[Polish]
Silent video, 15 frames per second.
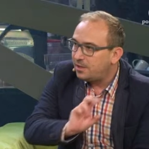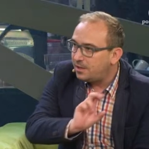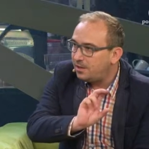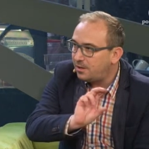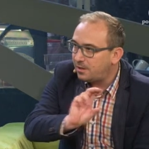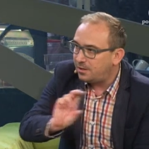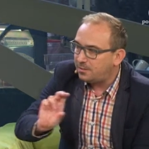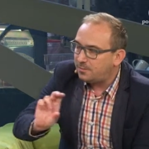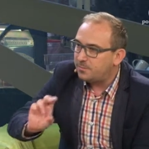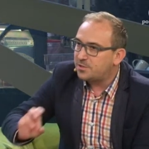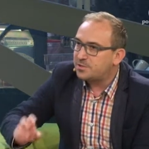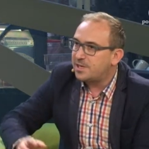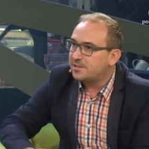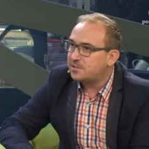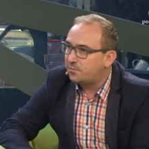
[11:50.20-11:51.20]
i e,
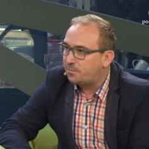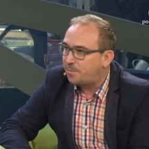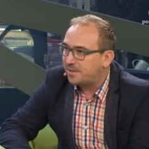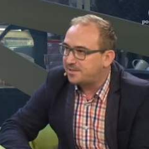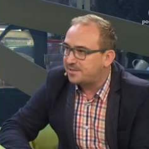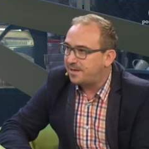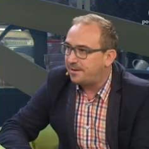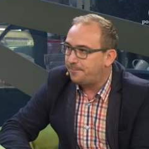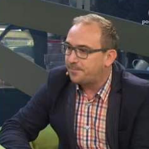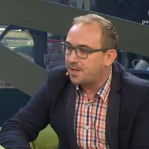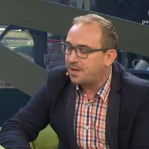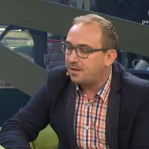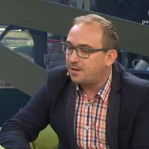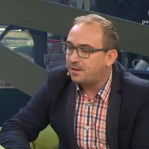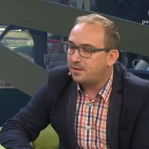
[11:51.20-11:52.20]
mieszkańców pasa
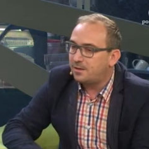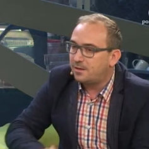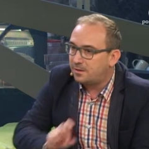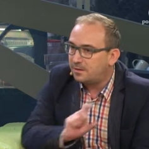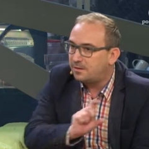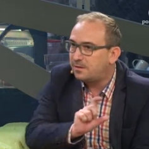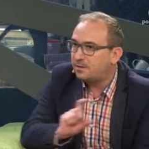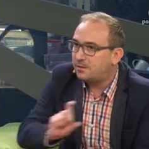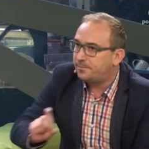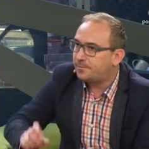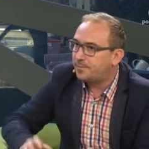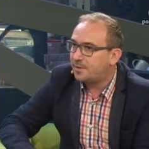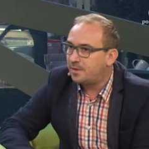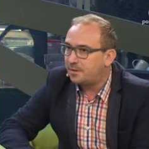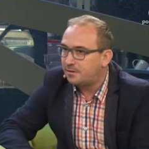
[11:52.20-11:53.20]

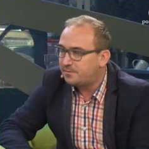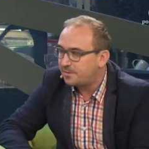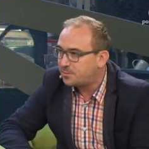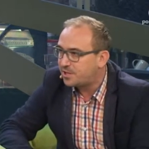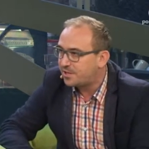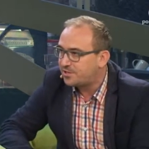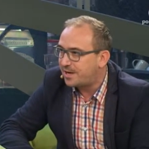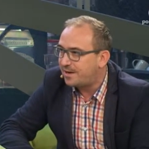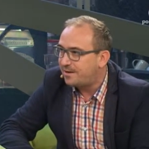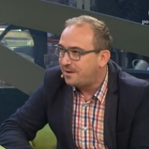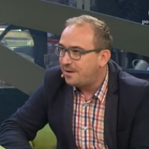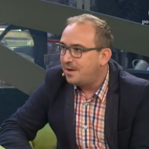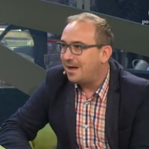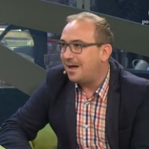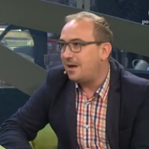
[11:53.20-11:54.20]
e, Wybrzeża,
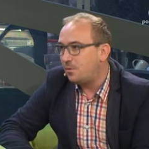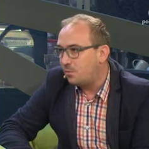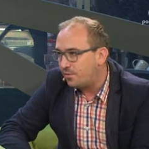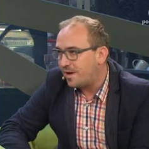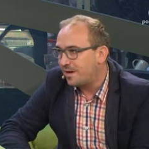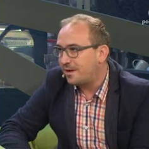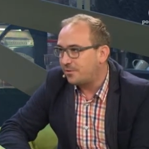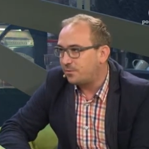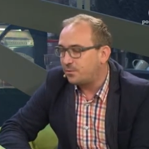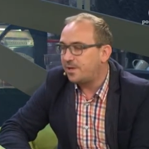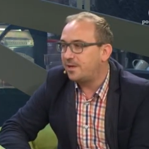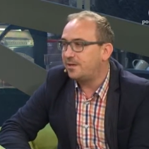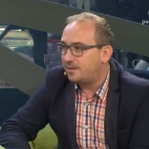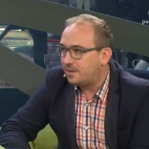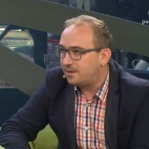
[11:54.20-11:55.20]
ale uwaga,
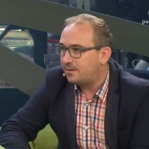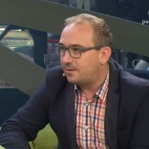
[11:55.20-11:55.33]
tutaj